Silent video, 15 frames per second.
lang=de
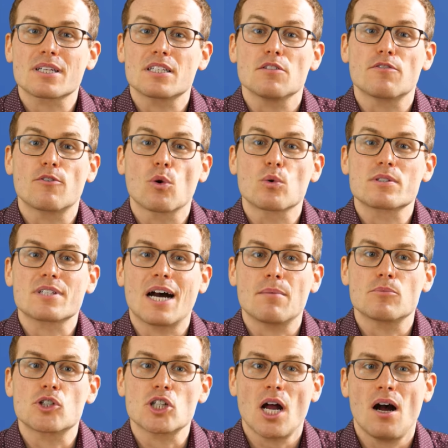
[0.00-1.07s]
die
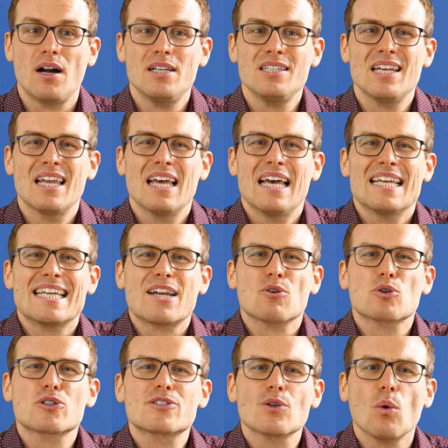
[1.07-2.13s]
Flohsamenschalen ja
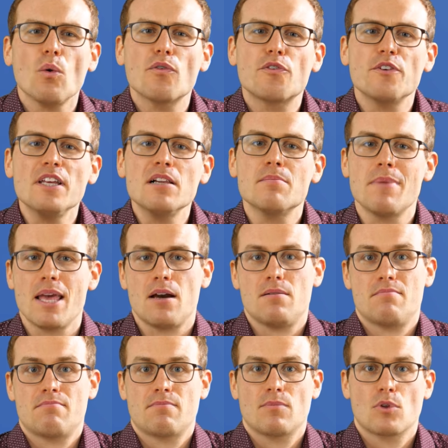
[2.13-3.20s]
noch so viel mehr.